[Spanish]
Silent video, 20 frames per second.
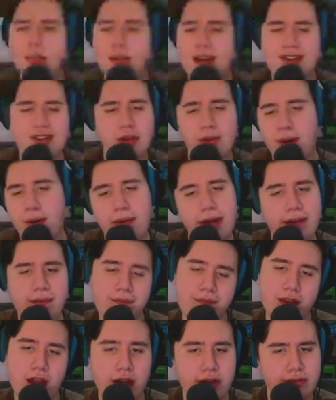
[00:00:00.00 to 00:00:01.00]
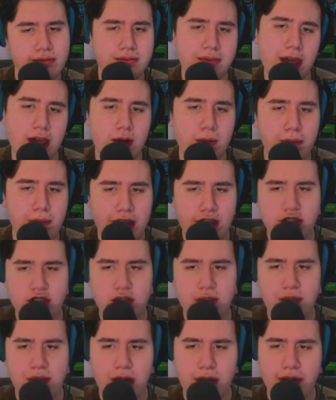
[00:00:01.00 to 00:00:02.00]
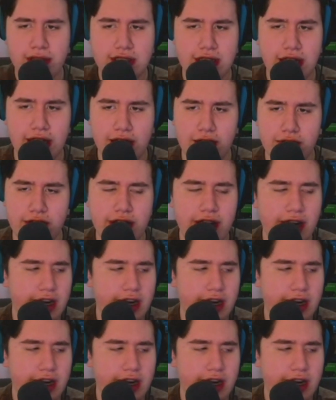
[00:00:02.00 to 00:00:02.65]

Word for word: marzo, Bobby. No, mi cumpleaños no me lo vas a arruinar